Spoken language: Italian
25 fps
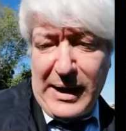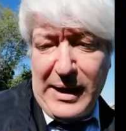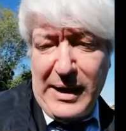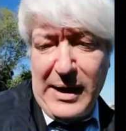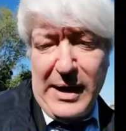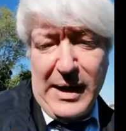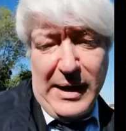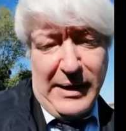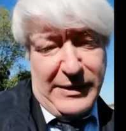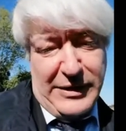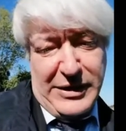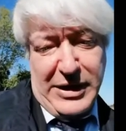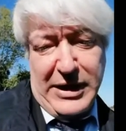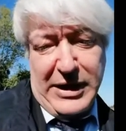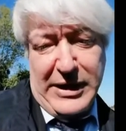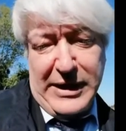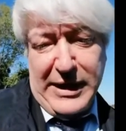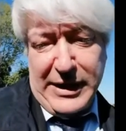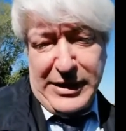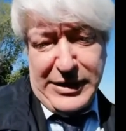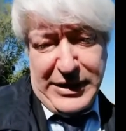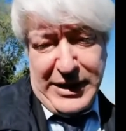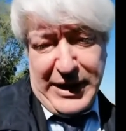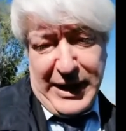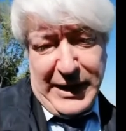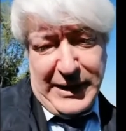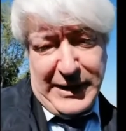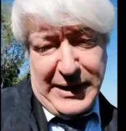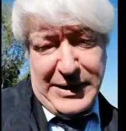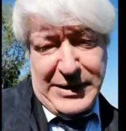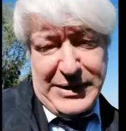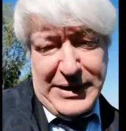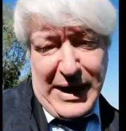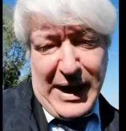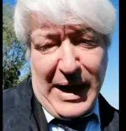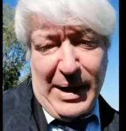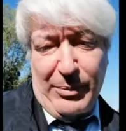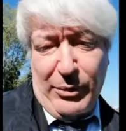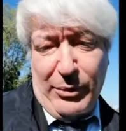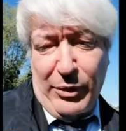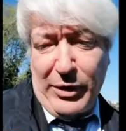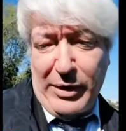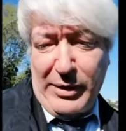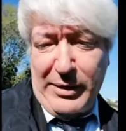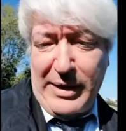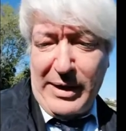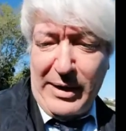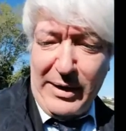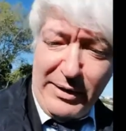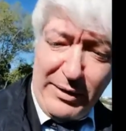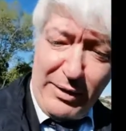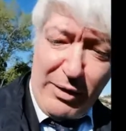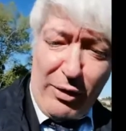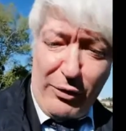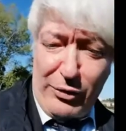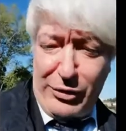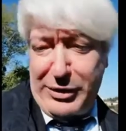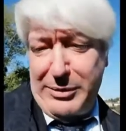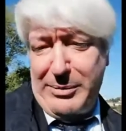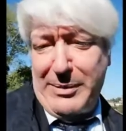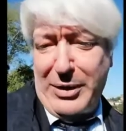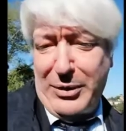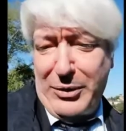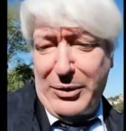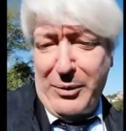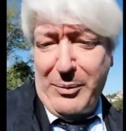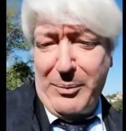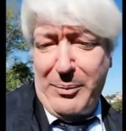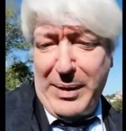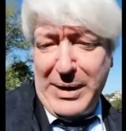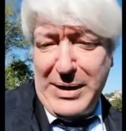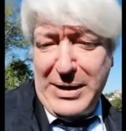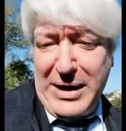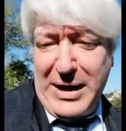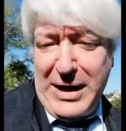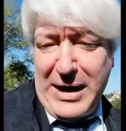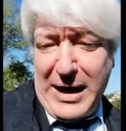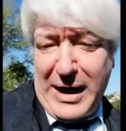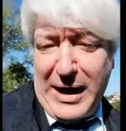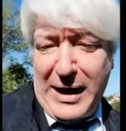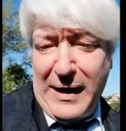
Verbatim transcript: Siete, siete siamo in eh, ottima compagnia.